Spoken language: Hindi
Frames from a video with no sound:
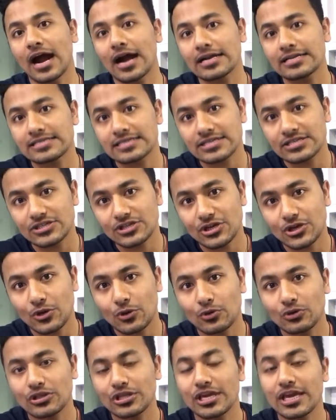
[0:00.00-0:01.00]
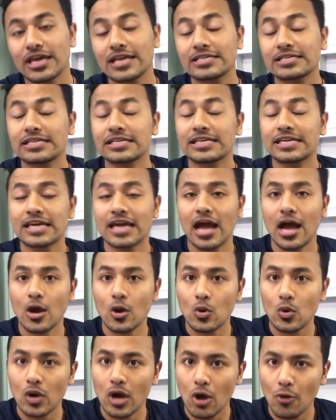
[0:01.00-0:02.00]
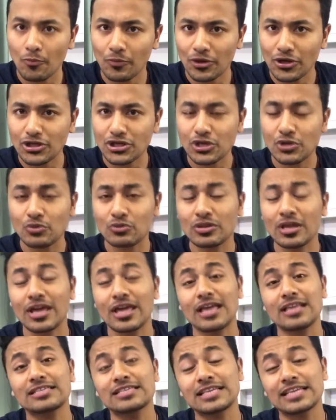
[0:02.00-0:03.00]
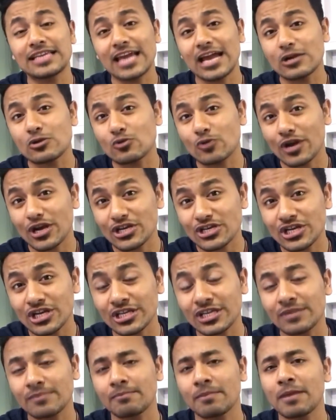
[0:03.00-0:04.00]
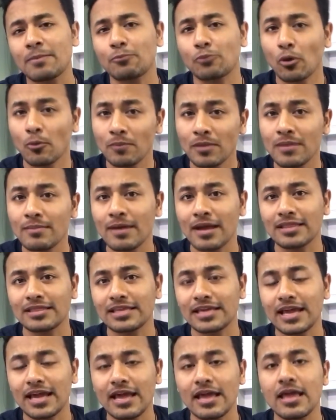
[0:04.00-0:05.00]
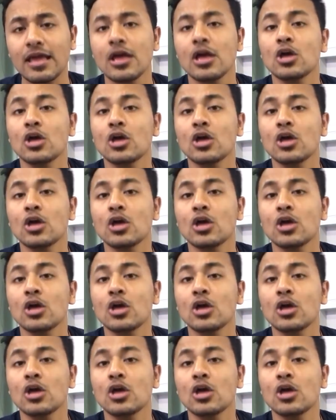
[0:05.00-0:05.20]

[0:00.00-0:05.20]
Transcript: हार्ट सर्जरी होती है जिनकी आंखों का ऑपरेशन होता है या जिनकी एडुकेशन में प्रॉब्लम आती है